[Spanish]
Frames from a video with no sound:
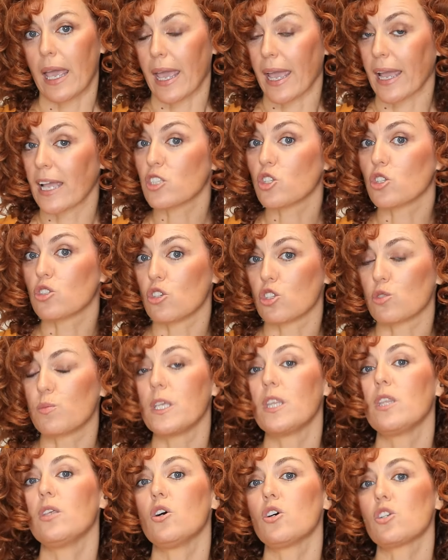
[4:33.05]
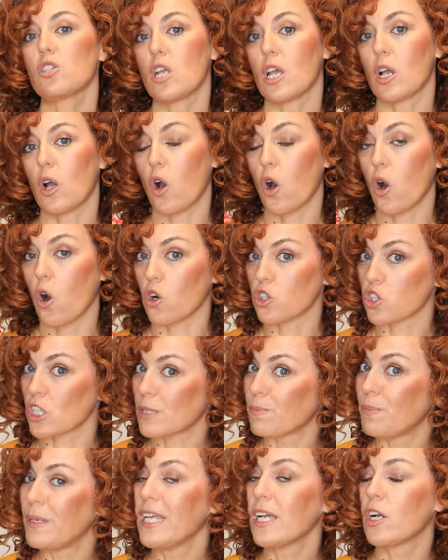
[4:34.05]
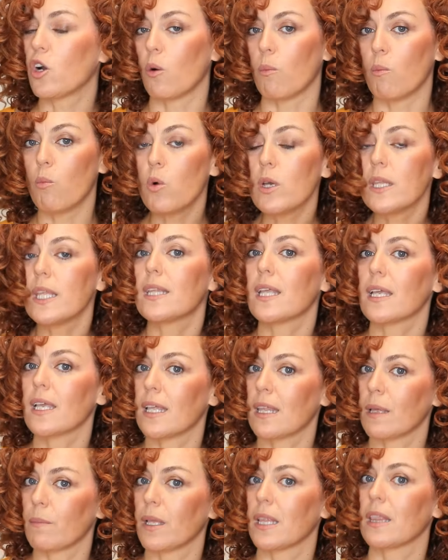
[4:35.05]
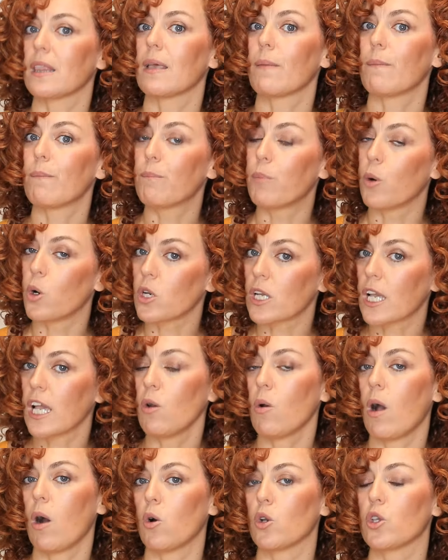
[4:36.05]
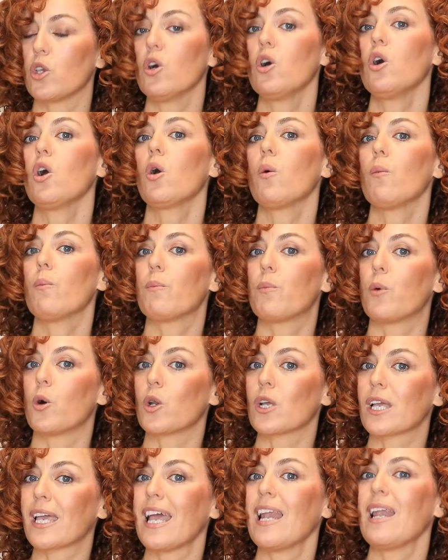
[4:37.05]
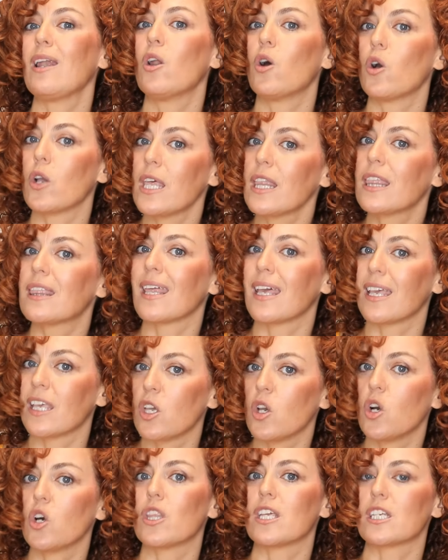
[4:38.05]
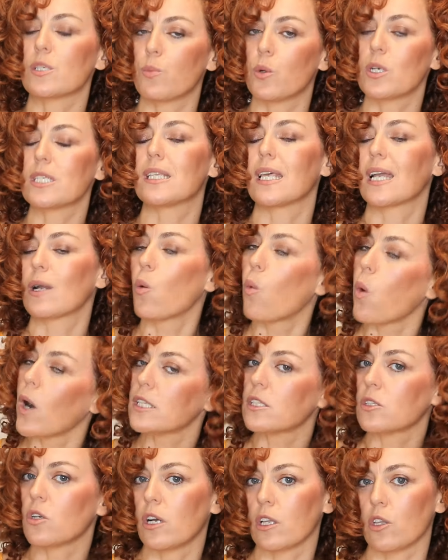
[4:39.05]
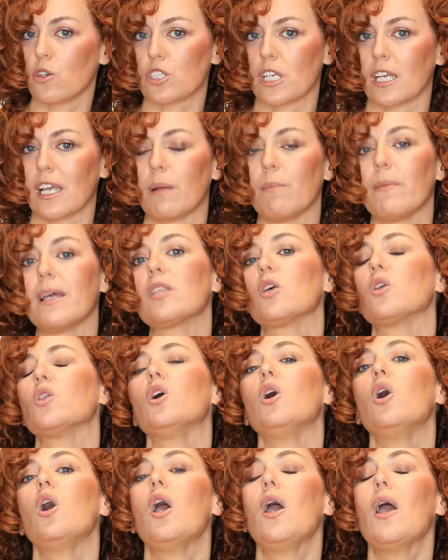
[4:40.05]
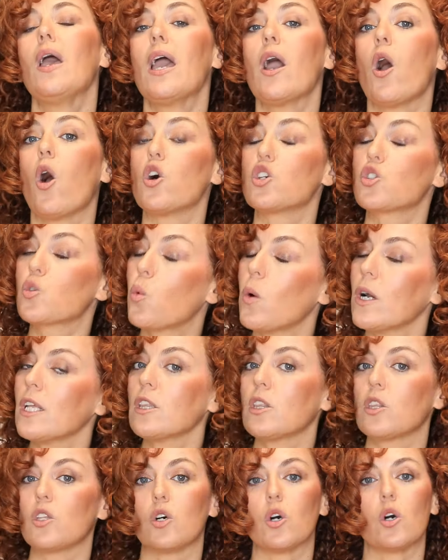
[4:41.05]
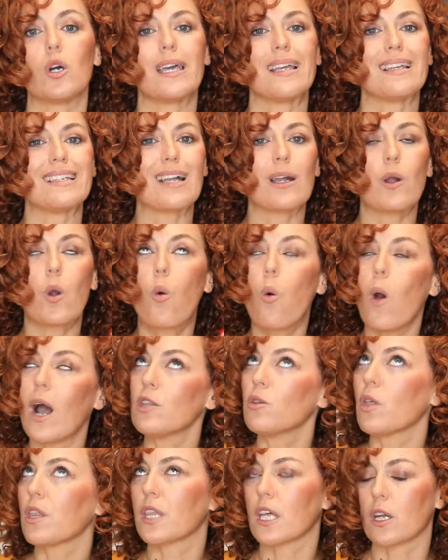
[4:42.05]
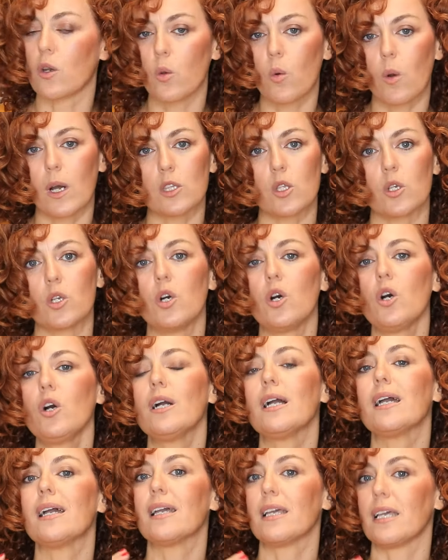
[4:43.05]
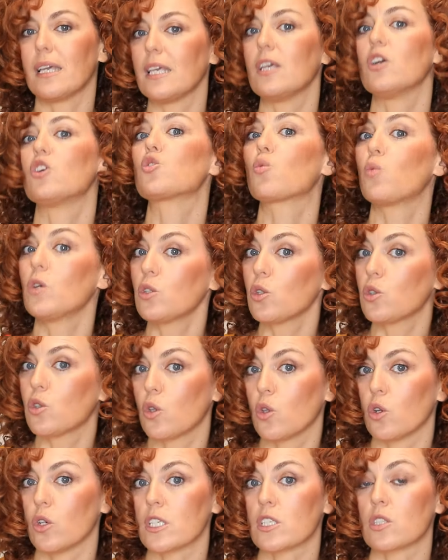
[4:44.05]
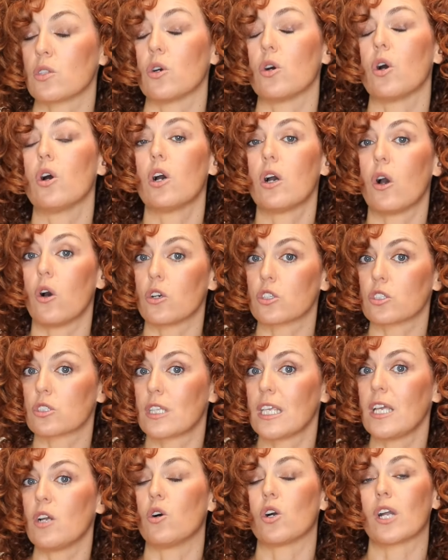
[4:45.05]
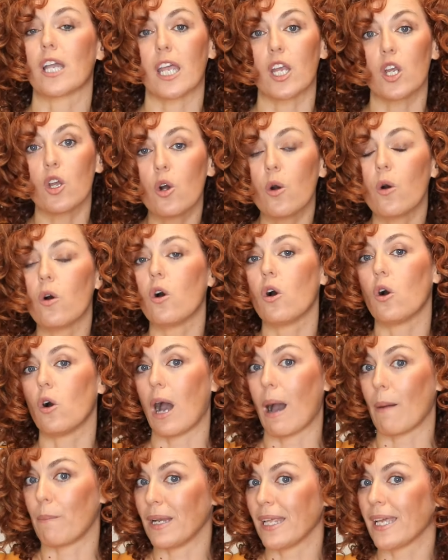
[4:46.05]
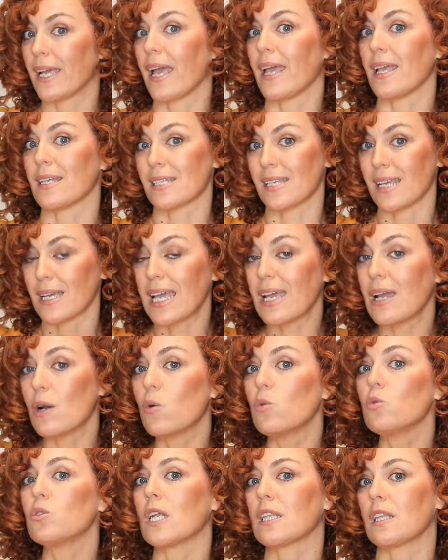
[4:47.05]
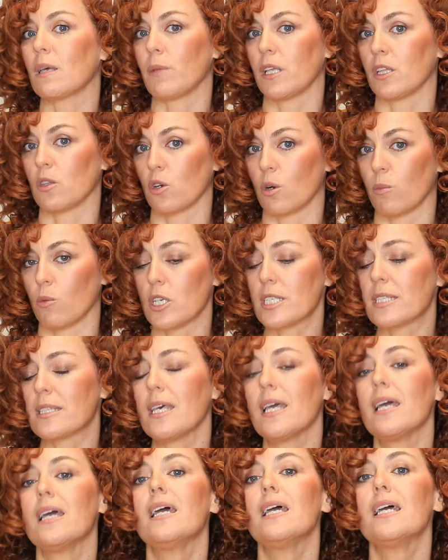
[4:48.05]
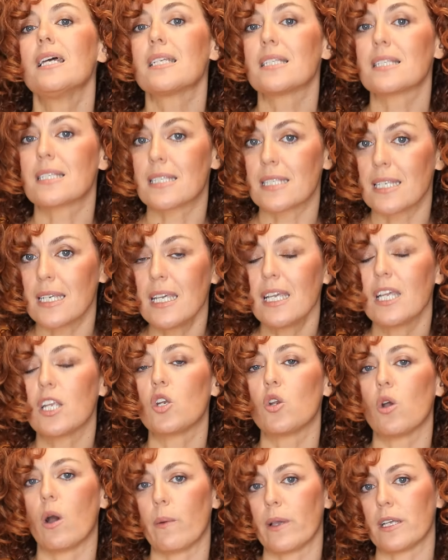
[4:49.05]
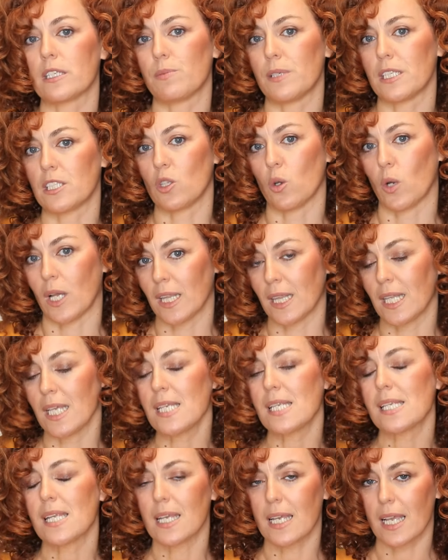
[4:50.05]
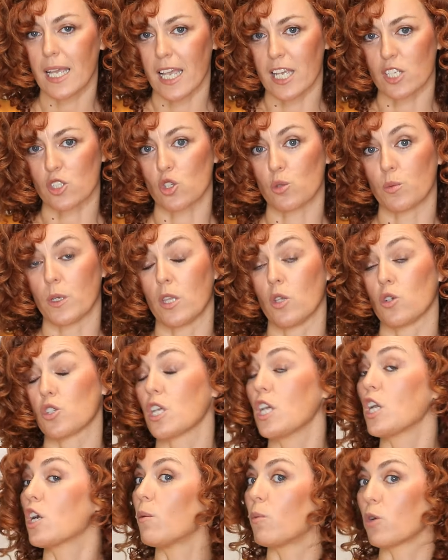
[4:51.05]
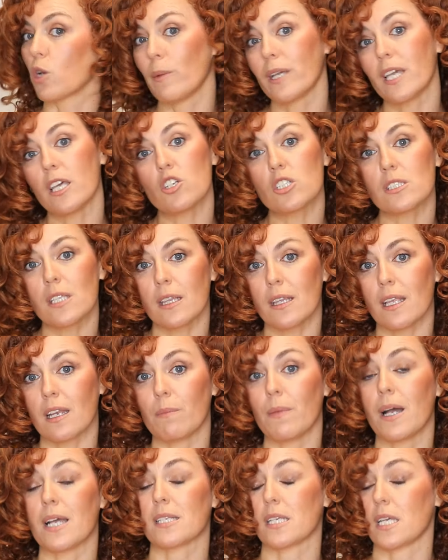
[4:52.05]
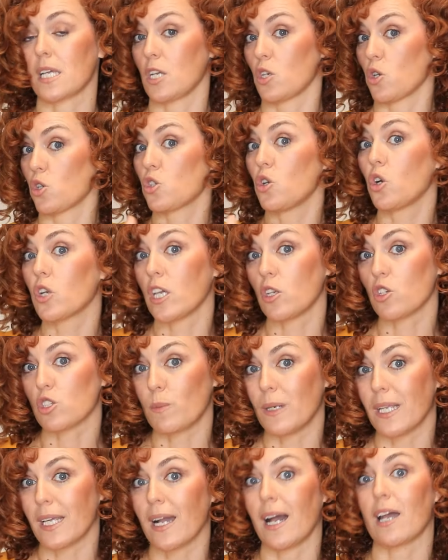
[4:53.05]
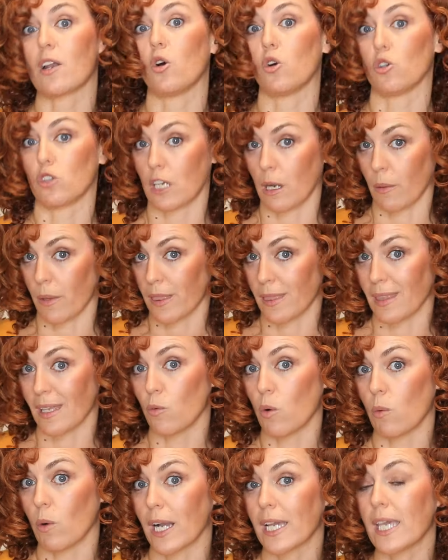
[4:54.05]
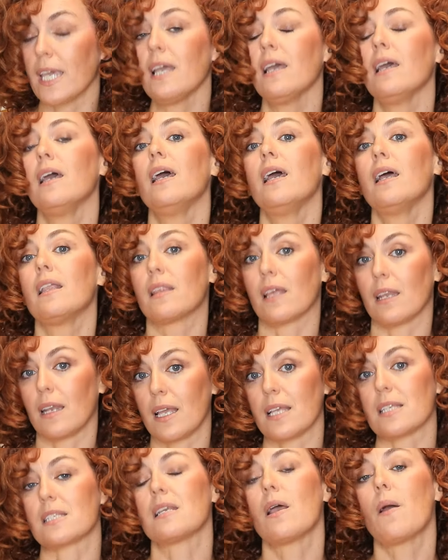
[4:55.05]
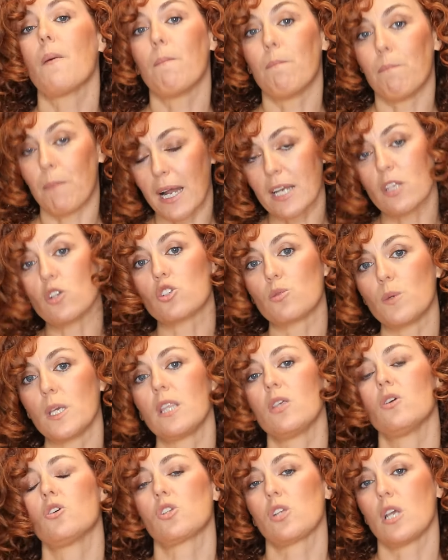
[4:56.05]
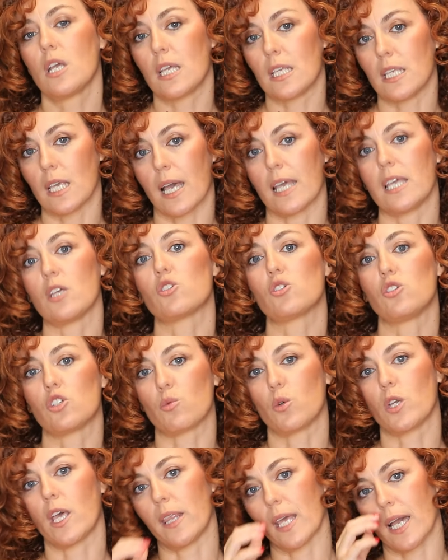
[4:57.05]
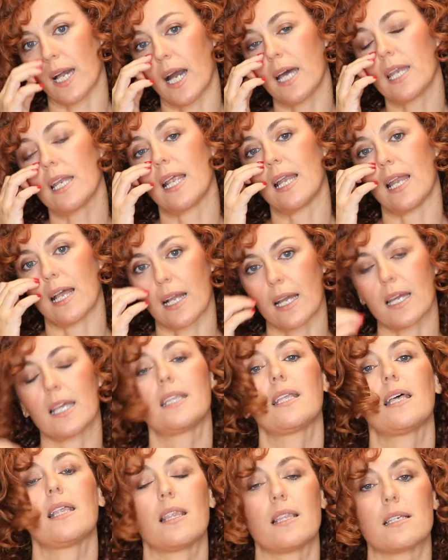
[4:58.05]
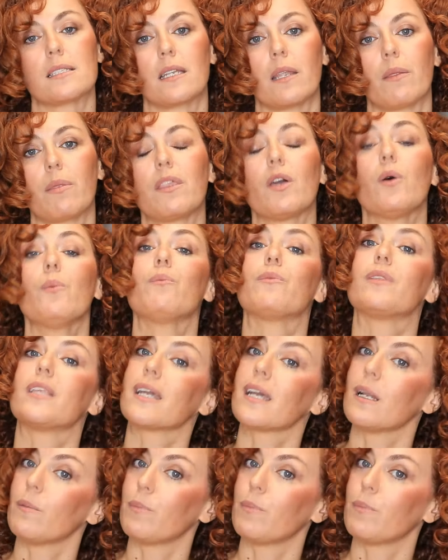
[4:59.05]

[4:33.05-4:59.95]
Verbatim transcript: En esos dos vídeos os explico muy detalladamente por qué lo hago yo, por qué lo hice yo después de cuatro años en el método, os cuento cuándo hacerlo y cuándo no, y os cuento todo esto. Os digo que no apliquéis un tratamiento como este si no habéis visto antes esos vídeos. Y como no me quiero extender más y no os lo quiero explicar otra vez, de nuevo aquí tenéis varios vídeos y ahí os los voy a dejar en la cajita de descripción y en